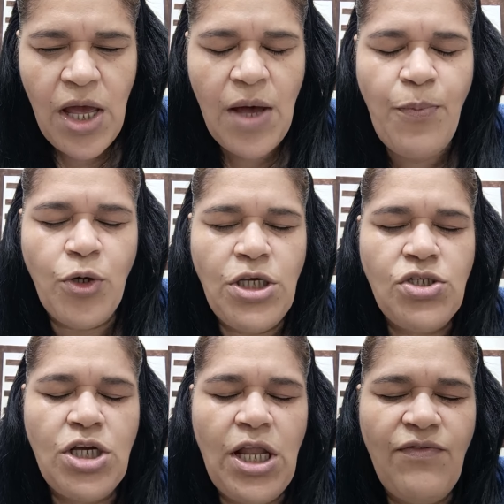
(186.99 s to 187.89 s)
É por
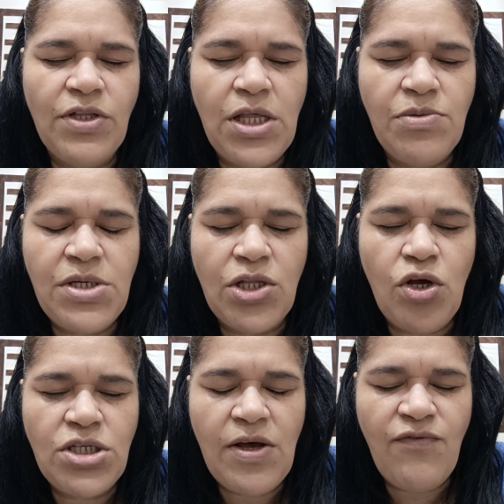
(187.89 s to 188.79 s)
isso que levantamos a
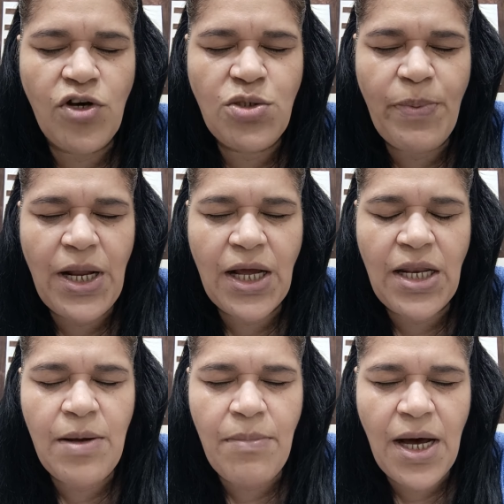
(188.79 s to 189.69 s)
nossa voz para
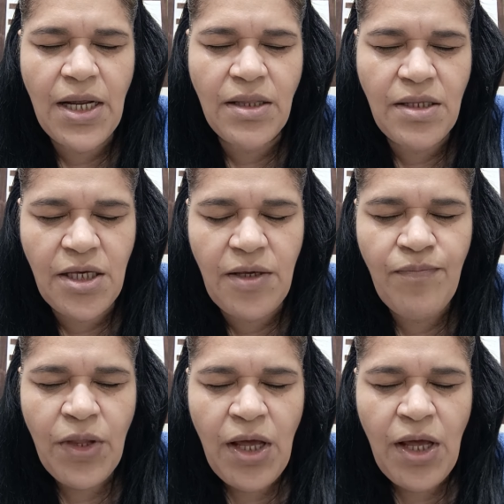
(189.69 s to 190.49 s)
clamar a Ti.